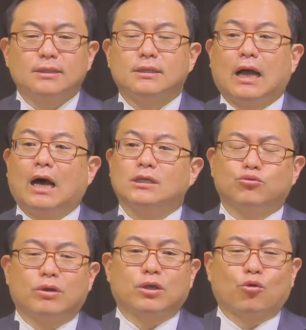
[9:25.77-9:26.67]
아하스
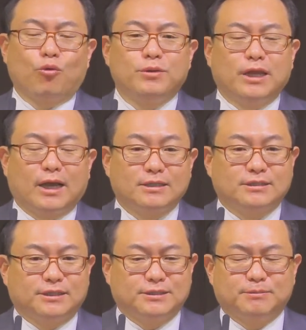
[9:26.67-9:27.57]
왕의 고민이 한 가지
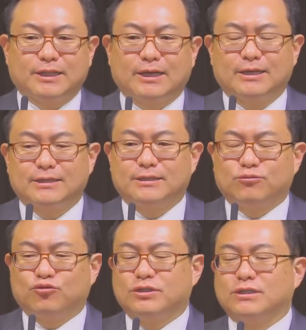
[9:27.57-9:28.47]
되어 있습니다.
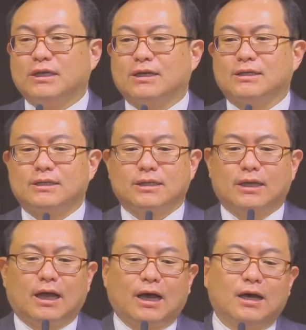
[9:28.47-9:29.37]
무엇이냐?
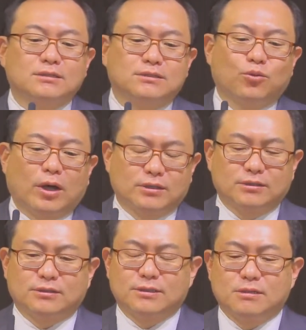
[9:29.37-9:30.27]
아하스
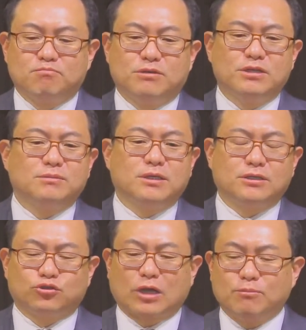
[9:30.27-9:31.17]
왕은
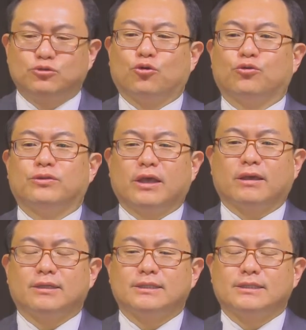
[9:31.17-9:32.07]
믿음이 참
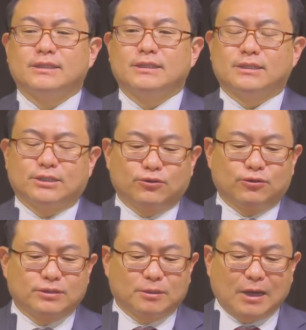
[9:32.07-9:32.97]
좋은데
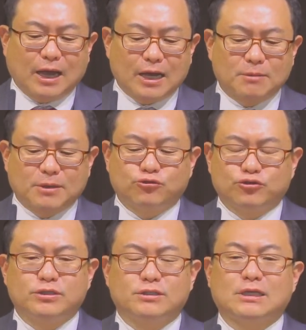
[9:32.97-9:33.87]
그리고 정말 하나님께
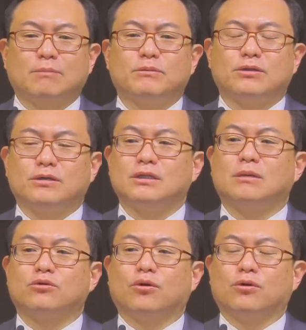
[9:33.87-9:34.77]
주시는 참다운
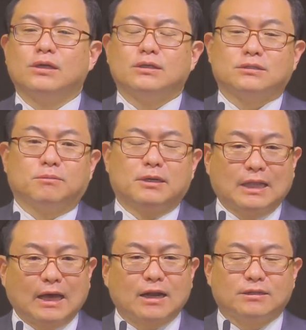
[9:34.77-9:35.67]
응답으로 정말
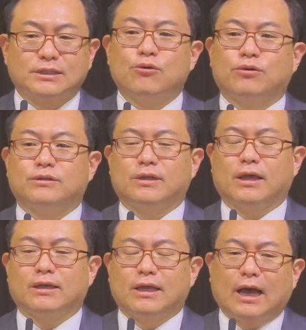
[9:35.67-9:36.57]
나라를 세우고
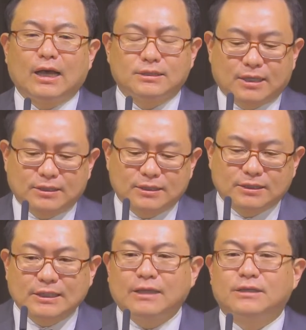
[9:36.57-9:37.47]
는데 아직까지
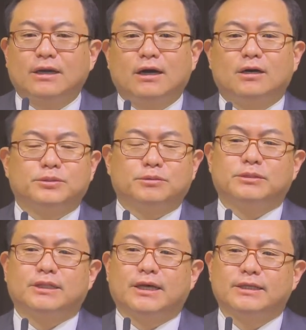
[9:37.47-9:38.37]
자녀가
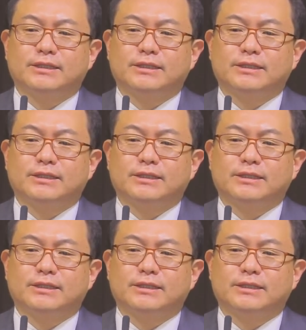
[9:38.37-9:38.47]
없습니다.